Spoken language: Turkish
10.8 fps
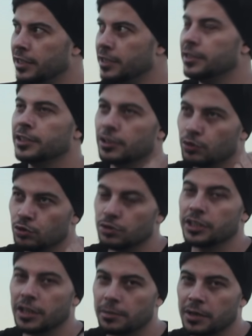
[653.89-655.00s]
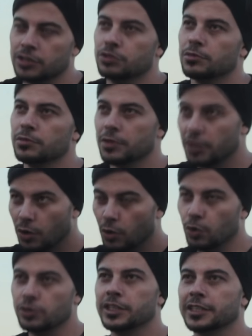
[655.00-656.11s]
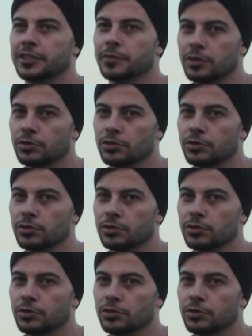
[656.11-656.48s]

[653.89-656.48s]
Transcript: 50 liraya 100 liraya maksimum oyun reklamı